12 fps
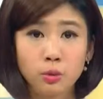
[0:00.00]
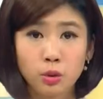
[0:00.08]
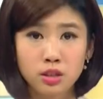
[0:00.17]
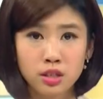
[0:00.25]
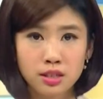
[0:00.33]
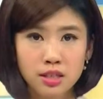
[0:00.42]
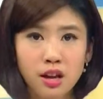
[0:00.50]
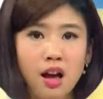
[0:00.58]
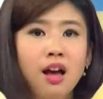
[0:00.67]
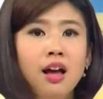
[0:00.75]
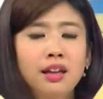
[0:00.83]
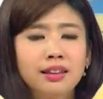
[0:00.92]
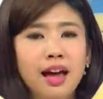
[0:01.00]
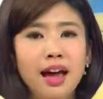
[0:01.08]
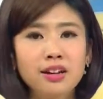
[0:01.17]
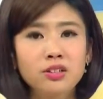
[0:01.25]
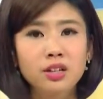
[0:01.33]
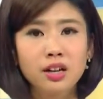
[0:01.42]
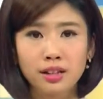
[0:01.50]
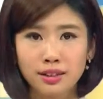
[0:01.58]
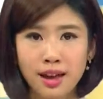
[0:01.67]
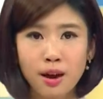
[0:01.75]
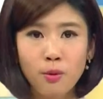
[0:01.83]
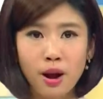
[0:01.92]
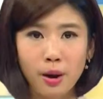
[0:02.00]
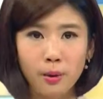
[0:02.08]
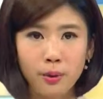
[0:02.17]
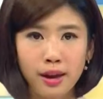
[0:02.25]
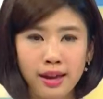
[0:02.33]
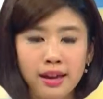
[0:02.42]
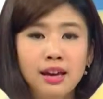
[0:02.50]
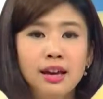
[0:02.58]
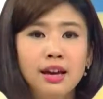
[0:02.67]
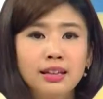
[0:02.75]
多政策，但还是很难挽回。